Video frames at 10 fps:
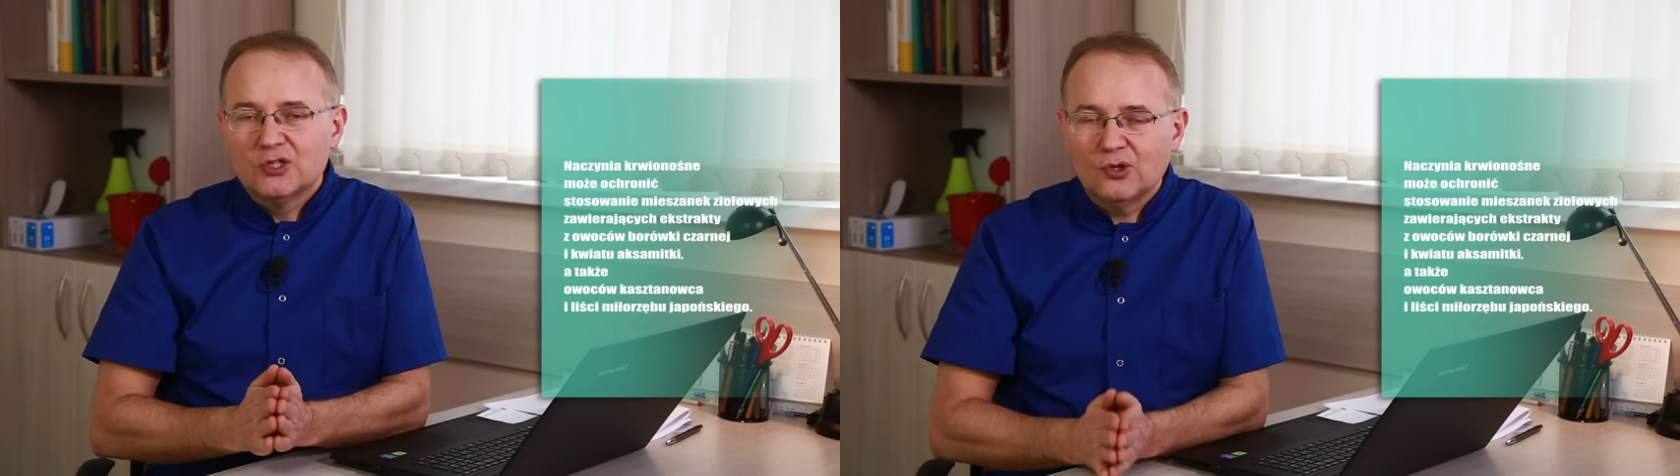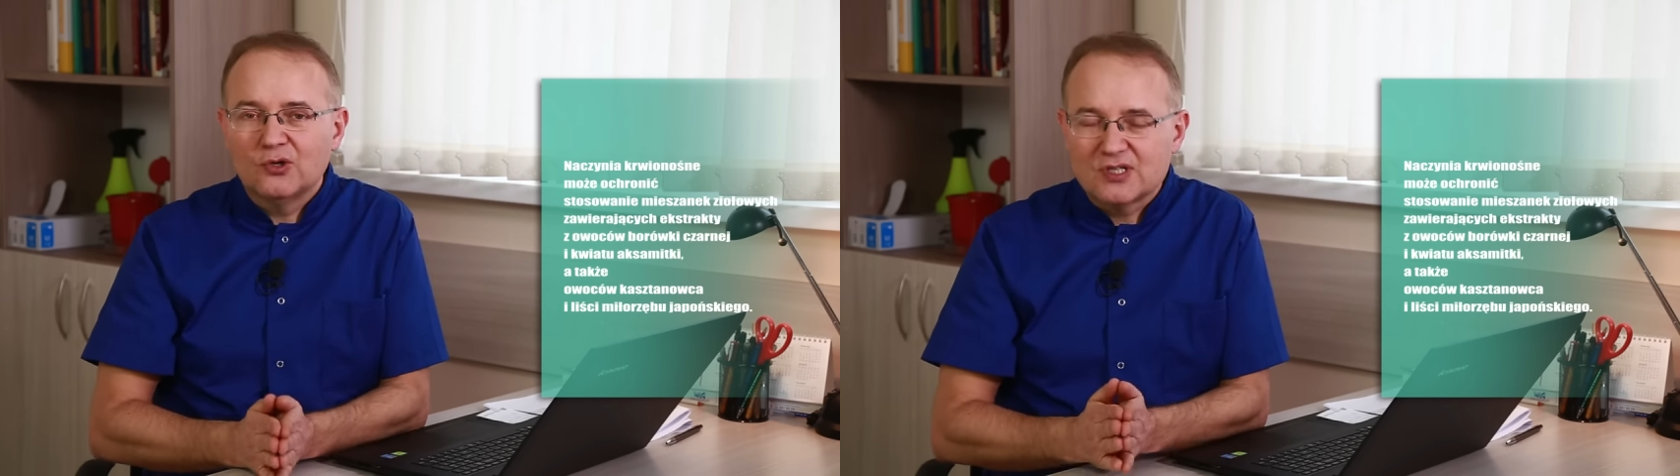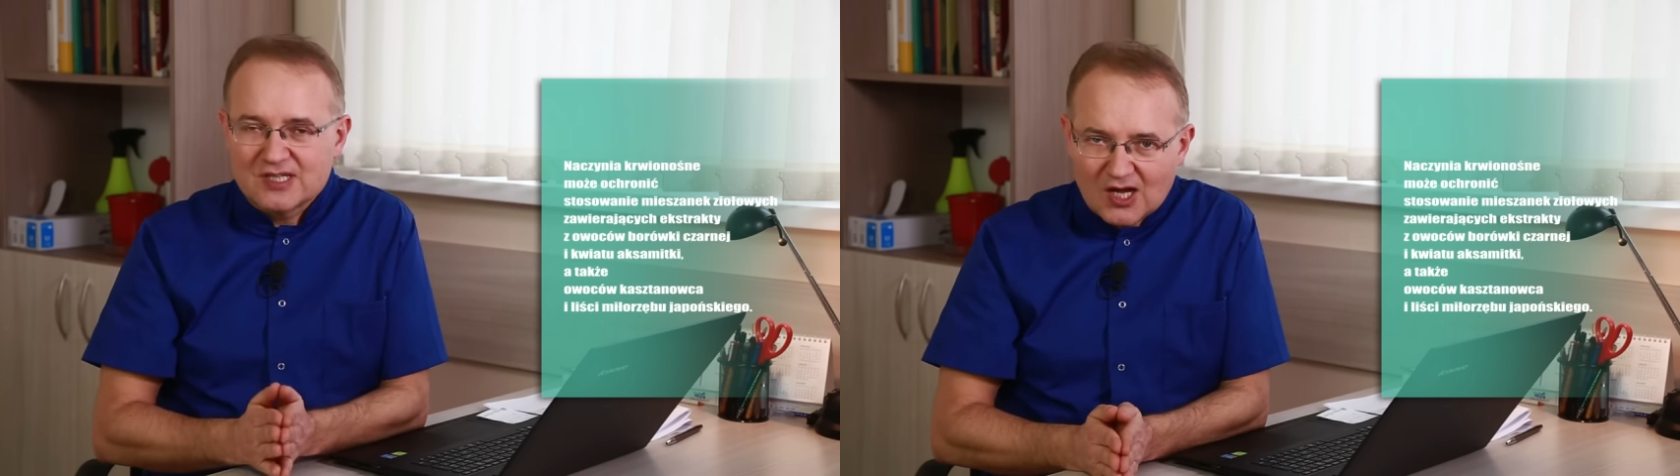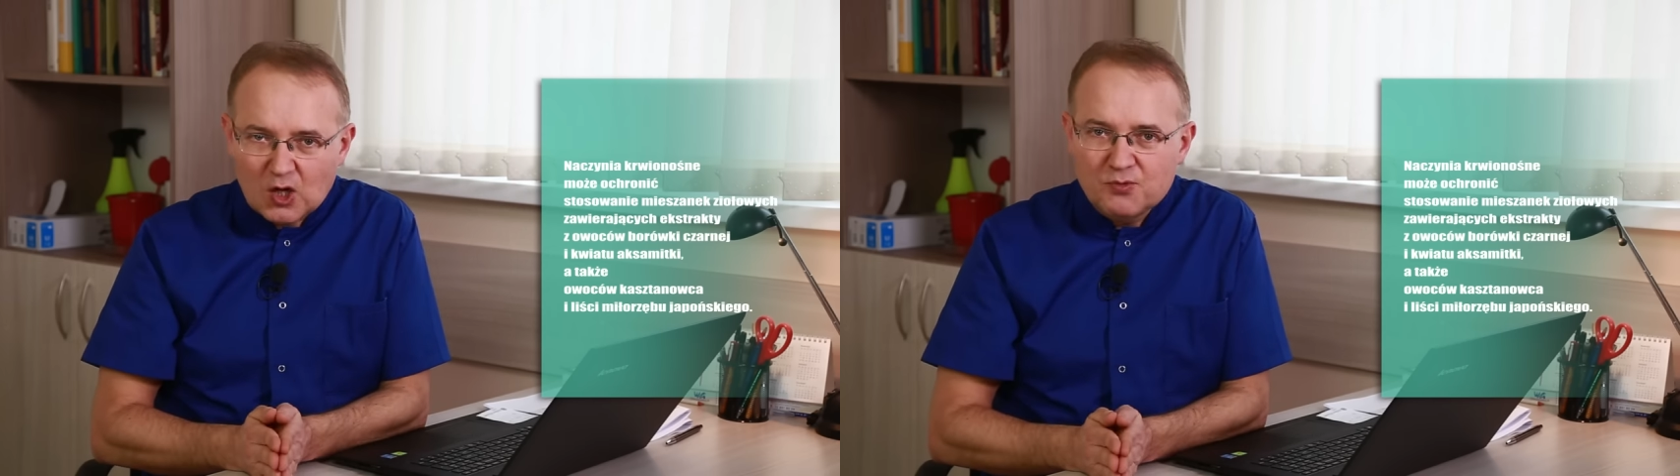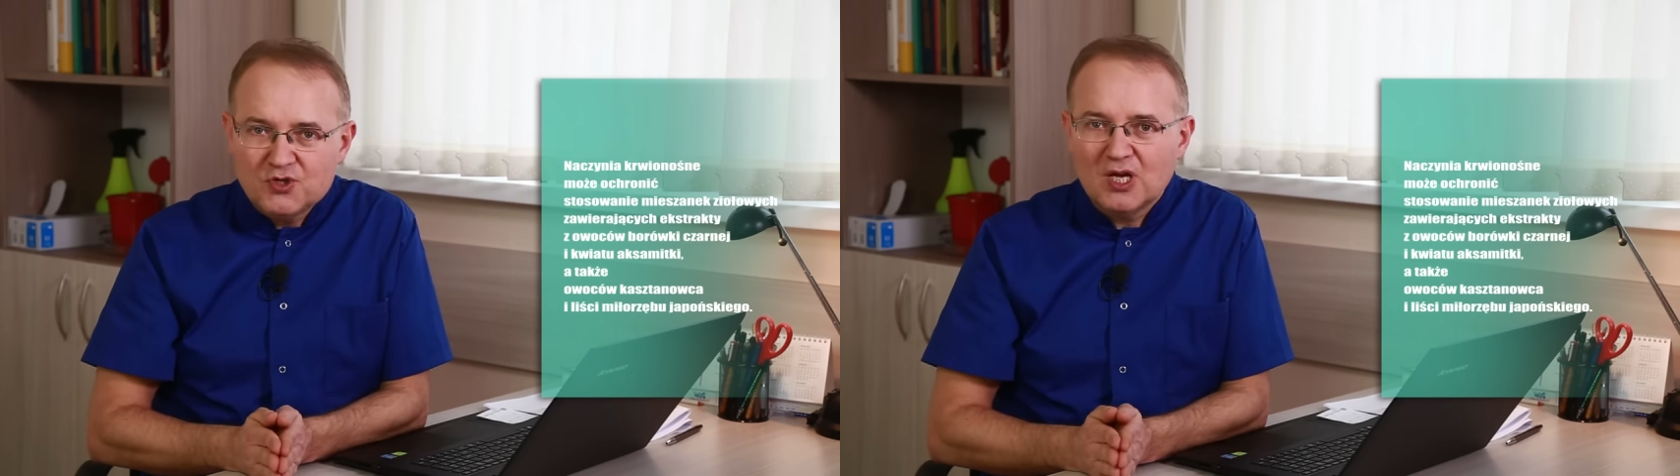to
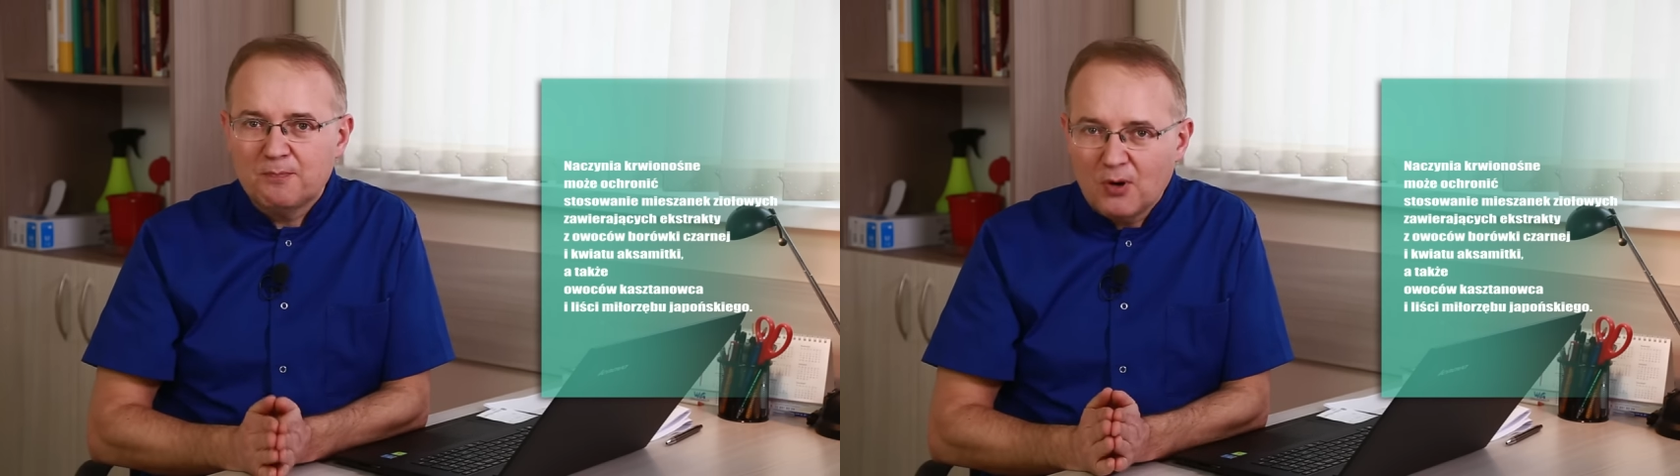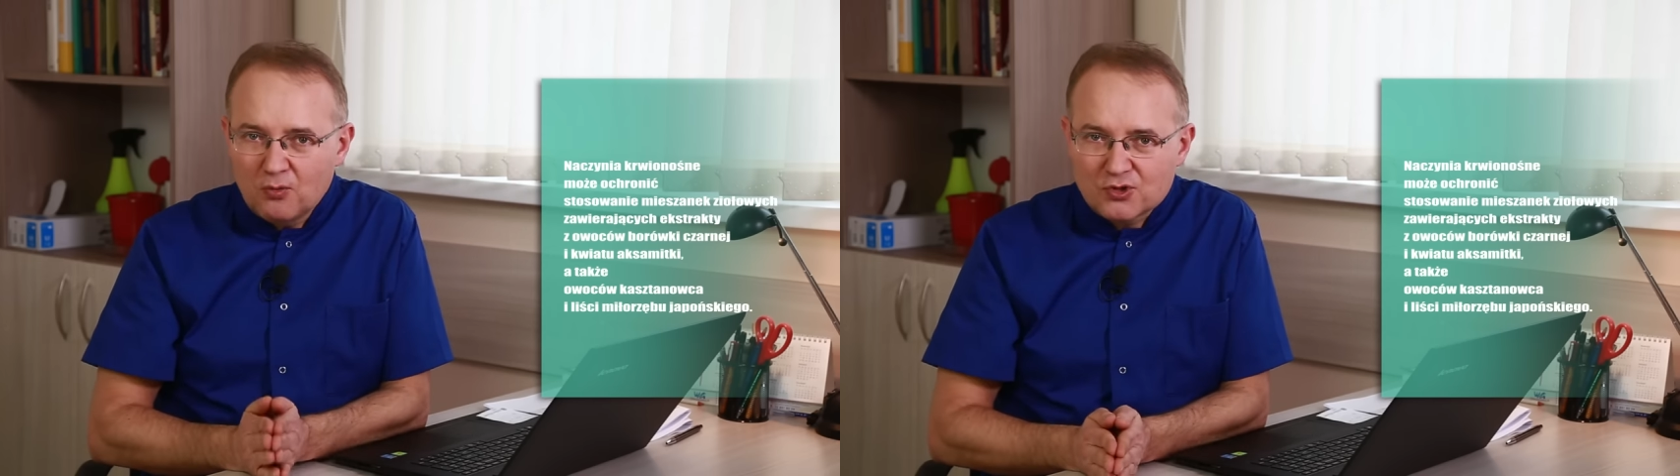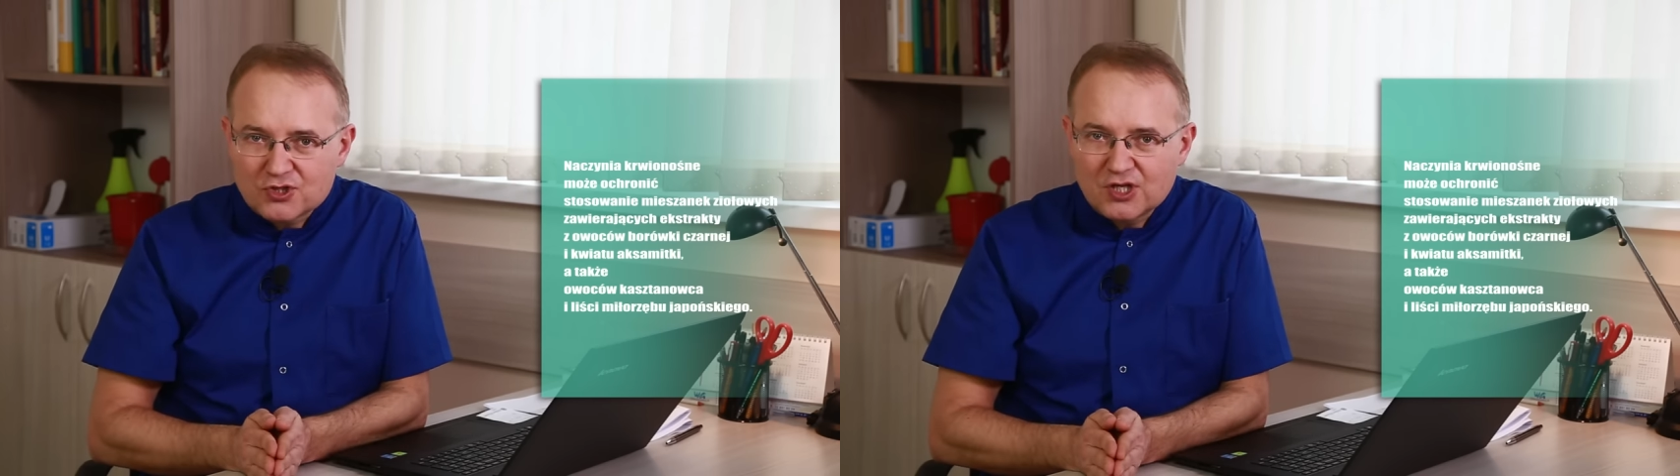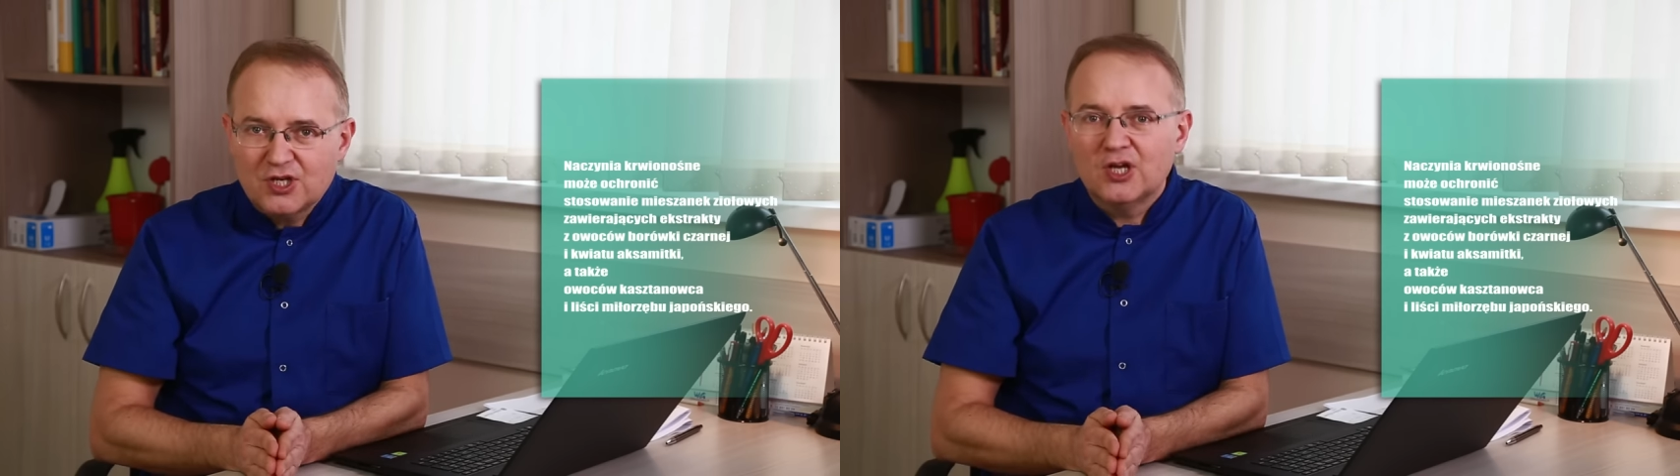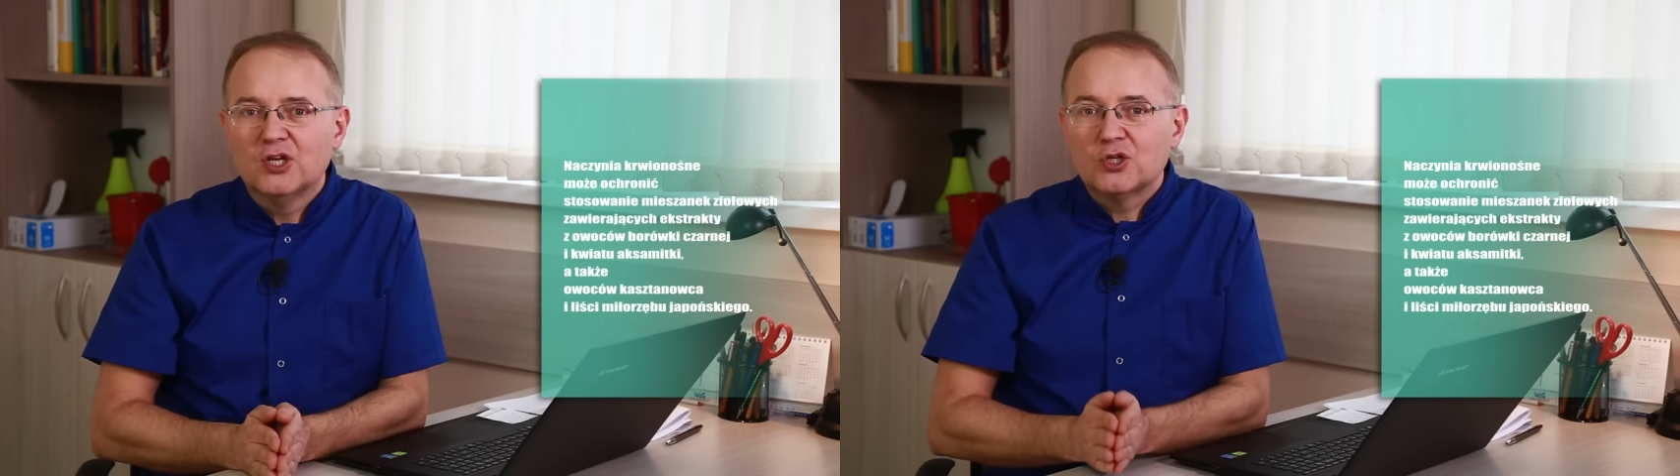znakomite
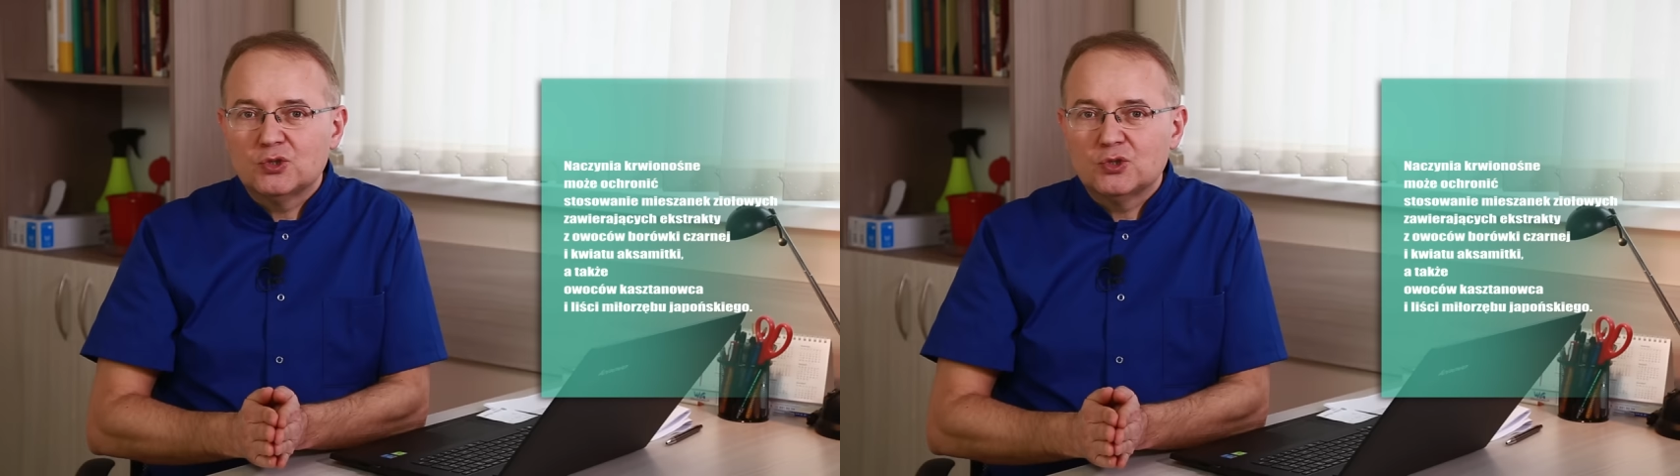połączenie,